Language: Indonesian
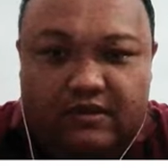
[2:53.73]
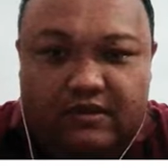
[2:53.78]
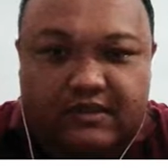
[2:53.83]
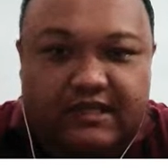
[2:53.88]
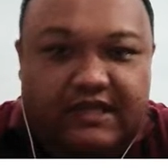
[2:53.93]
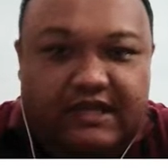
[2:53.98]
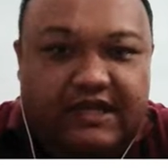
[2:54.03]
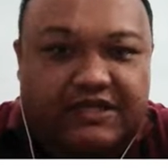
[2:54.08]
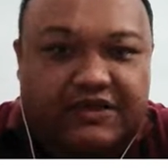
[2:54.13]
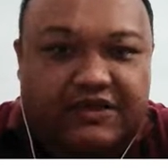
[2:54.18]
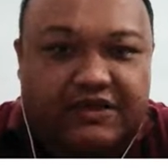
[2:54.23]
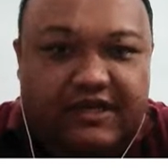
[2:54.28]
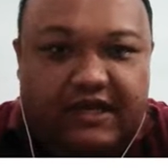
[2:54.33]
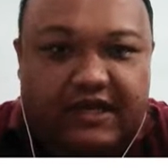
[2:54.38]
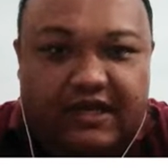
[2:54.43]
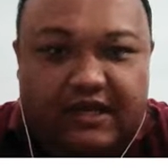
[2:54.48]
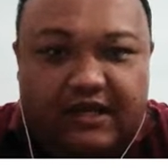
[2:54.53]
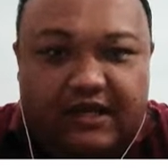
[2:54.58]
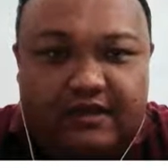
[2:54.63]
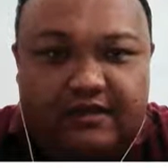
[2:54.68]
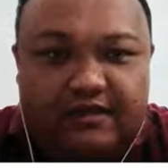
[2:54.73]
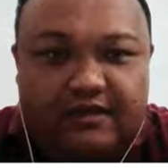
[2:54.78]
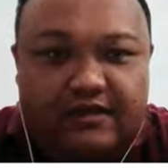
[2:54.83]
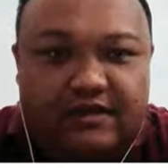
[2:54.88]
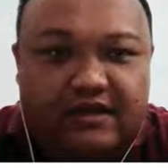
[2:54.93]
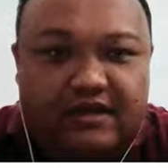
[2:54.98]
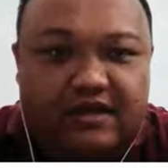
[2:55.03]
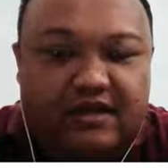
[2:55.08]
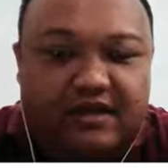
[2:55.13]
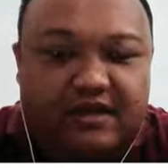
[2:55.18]
Selanjutnya,
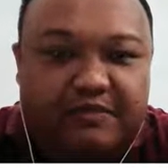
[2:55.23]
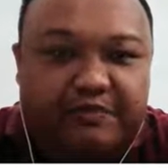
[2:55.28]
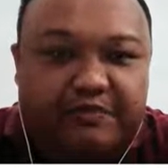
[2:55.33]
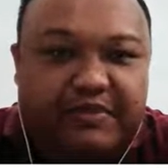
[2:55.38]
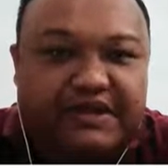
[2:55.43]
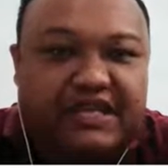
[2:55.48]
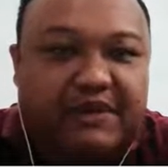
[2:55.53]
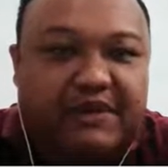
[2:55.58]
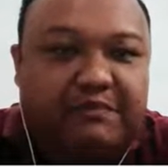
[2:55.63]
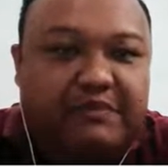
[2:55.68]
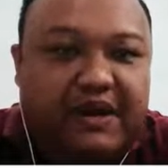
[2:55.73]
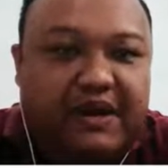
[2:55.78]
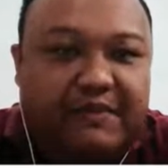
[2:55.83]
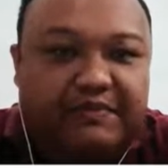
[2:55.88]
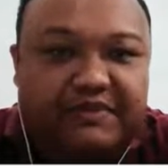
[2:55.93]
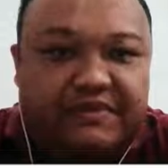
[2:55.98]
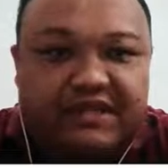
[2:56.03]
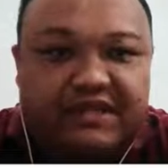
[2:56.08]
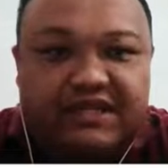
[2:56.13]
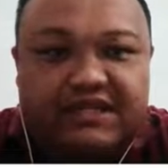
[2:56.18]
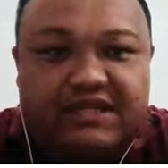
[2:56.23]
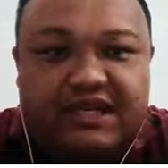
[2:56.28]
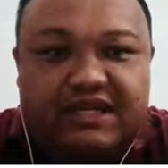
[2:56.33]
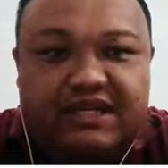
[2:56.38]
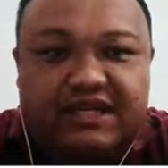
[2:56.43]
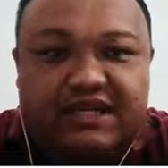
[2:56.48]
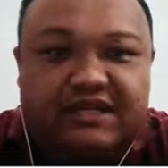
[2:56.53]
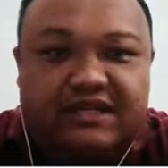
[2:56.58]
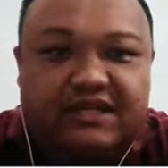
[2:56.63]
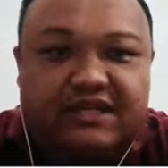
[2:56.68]
uh, penyebab
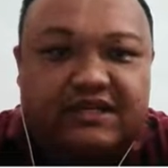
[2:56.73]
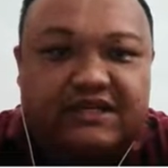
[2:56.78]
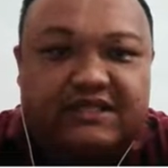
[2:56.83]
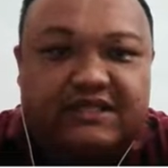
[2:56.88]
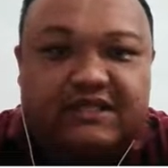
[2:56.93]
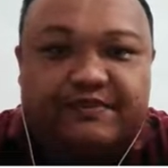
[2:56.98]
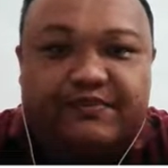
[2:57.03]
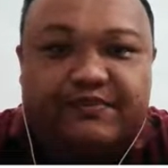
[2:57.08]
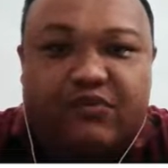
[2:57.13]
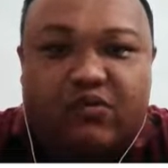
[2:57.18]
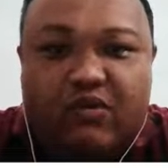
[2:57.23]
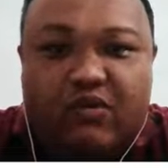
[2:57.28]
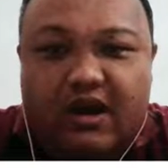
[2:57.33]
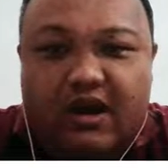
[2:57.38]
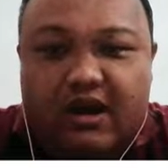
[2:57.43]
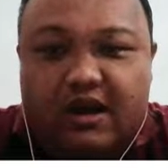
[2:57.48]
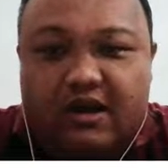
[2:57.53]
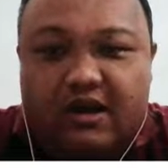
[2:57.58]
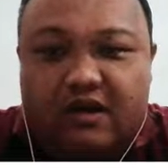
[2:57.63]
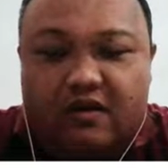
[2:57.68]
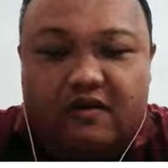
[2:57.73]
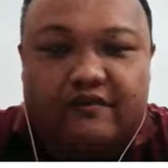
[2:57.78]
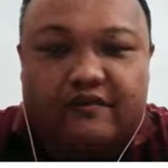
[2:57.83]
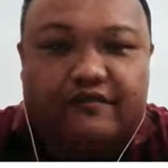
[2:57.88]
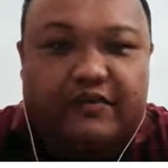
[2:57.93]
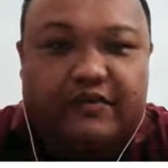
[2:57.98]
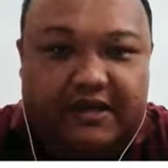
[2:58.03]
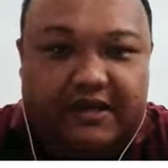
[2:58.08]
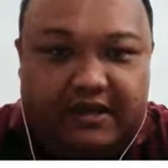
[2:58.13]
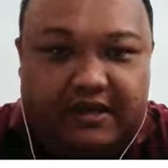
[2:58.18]
terjadinya sebuah
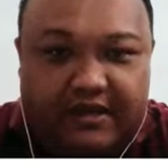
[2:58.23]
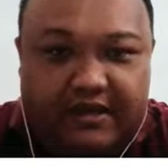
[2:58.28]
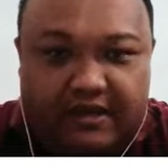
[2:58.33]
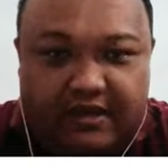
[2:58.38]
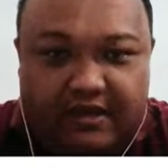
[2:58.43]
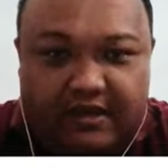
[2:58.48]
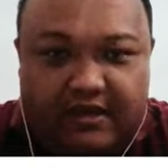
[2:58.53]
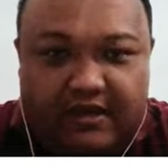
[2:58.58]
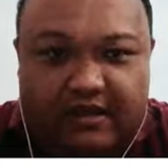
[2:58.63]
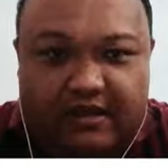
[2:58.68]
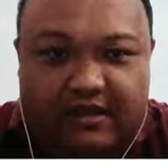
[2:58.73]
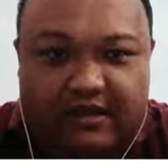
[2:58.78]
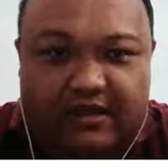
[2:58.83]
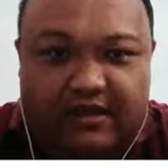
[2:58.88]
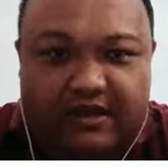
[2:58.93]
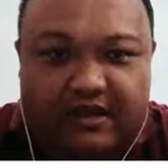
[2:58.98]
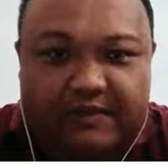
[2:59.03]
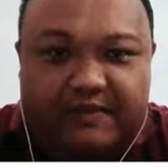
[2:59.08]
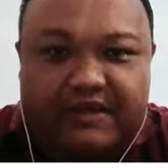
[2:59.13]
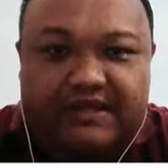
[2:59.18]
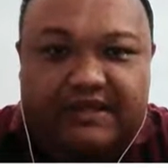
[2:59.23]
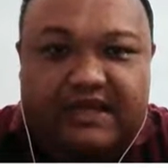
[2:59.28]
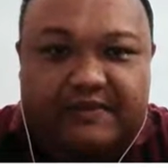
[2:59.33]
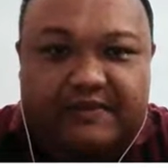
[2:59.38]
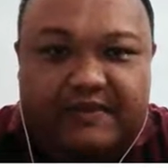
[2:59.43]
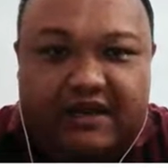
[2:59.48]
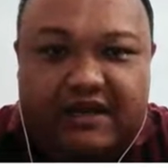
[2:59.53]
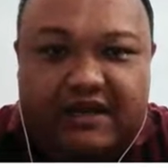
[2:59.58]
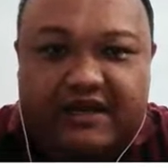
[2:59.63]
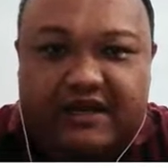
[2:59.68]
konflik. Yang
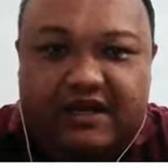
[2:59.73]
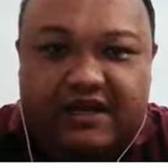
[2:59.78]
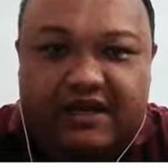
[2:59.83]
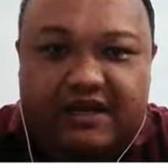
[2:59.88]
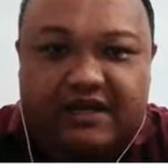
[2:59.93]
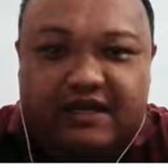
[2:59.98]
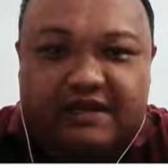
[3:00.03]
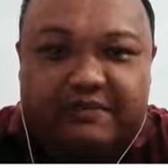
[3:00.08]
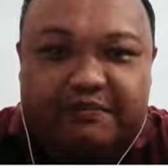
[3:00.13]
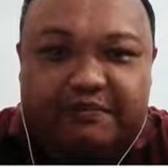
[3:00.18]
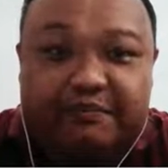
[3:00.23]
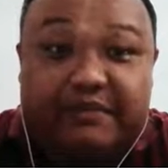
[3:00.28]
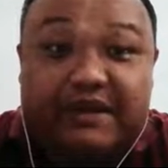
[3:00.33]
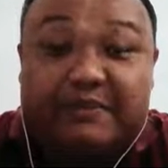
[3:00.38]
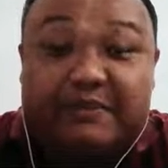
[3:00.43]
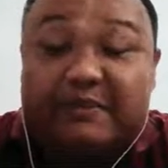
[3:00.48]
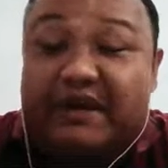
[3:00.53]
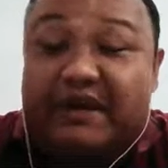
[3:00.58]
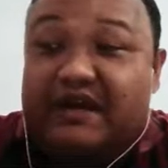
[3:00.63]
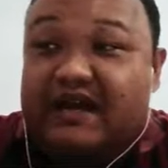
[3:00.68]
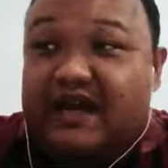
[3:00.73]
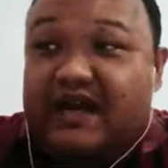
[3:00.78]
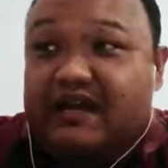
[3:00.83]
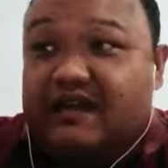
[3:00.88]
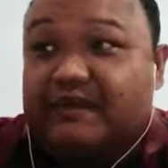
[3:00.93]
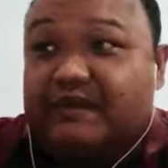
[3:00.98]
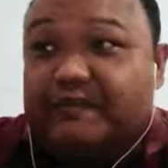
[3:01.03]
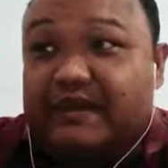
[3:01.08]
pertama ada perbedaan